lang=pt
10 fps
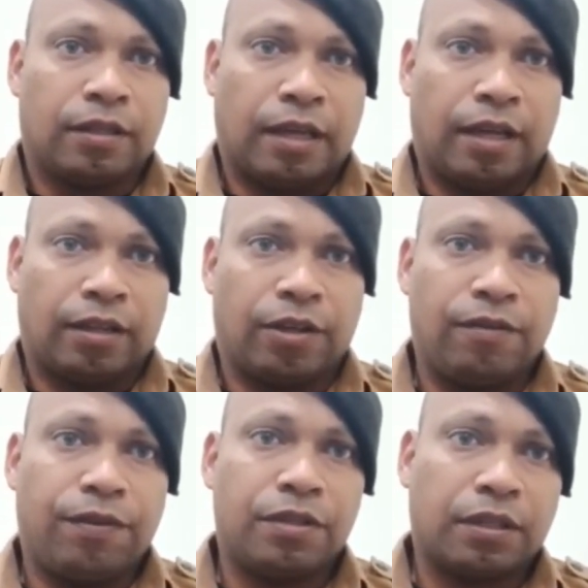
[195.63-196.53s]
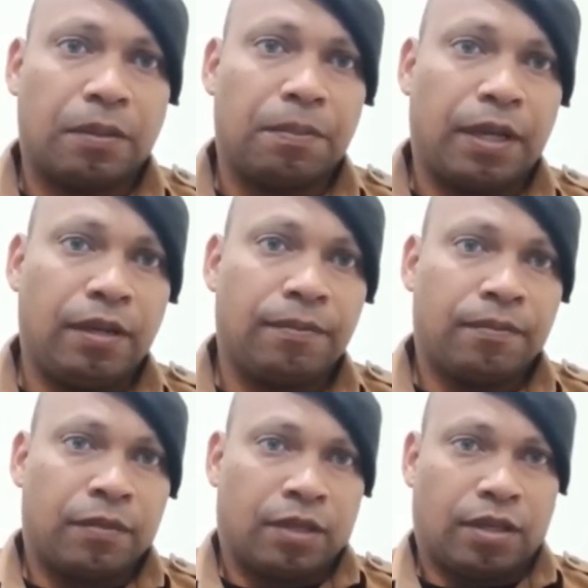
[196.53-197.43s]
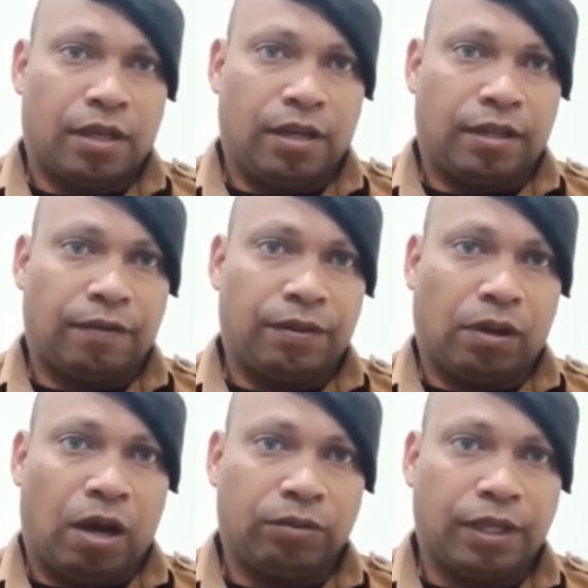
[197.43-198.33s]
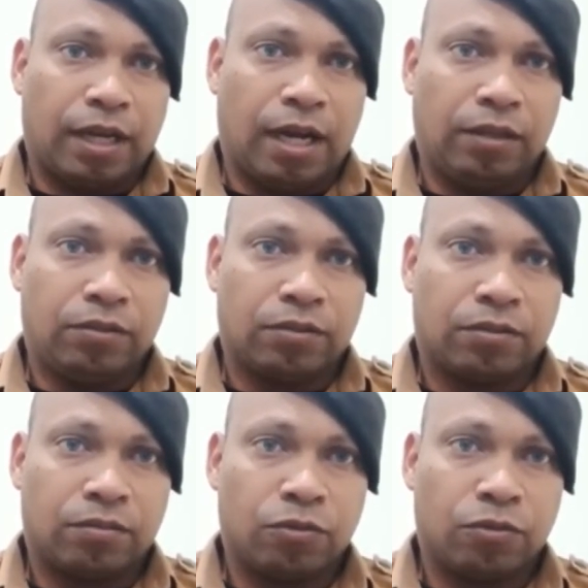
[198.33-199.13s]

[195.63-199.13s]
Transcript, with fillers: É, tendo em vista também que ele estava alterado,